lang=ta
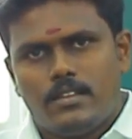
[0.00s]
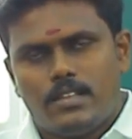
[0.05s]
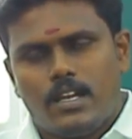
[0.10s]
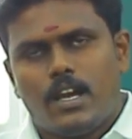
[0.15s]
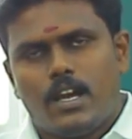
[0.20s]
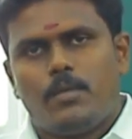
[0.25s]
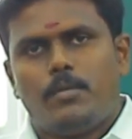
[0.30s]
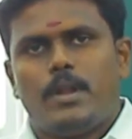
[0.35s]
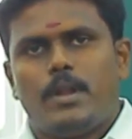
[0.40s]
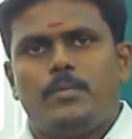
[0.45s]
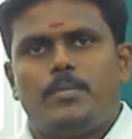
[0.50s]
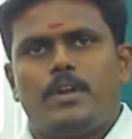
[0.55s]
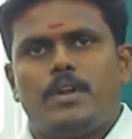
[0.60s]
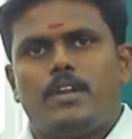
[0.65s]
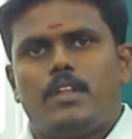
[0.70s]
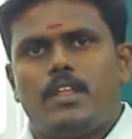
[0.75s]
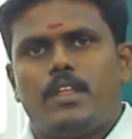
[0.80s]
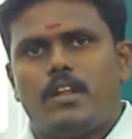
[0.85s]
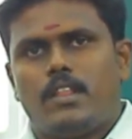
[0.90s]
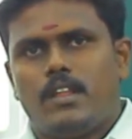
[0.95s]
சாகுபடி
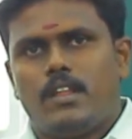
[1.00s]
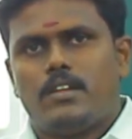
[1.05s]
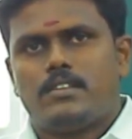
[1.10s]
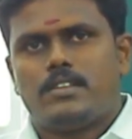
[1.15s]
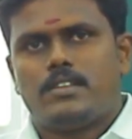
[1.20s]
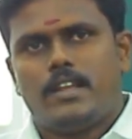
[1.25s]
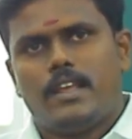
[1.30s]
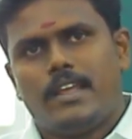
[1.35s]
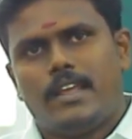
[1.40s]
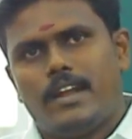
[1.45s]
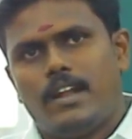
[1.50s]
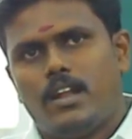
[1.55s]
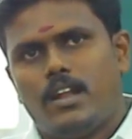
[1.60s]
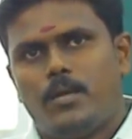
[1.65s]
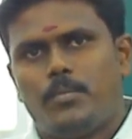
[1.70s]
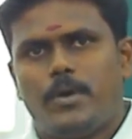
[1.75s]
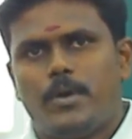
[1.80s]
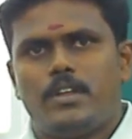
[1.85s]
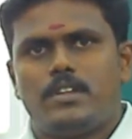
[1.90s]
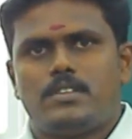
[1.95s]
பண்ணுறதா இருந்தாலும் சரி எல்லா
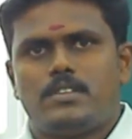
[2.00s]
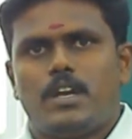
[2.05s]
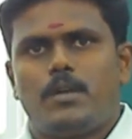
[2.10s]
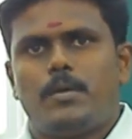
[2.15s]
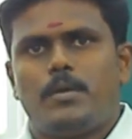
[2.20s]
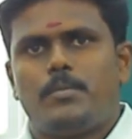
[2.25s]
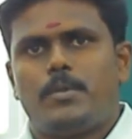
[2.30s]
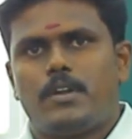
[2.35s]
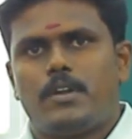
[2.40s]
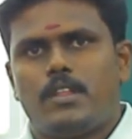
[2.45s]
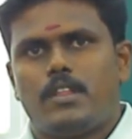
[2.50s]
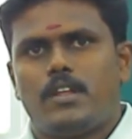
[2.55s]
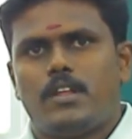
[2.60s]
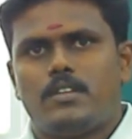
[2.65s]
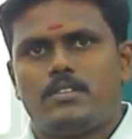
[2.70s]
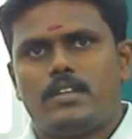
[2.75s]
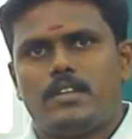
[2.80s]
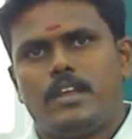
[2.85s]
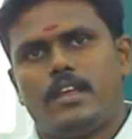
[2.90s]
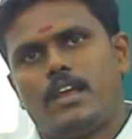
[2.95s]
பயிர் சாகுபடி
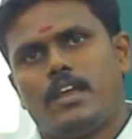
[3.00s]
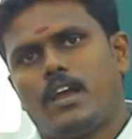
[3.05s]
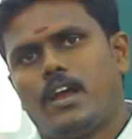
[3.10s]
பண்ணுறதாலும் சரி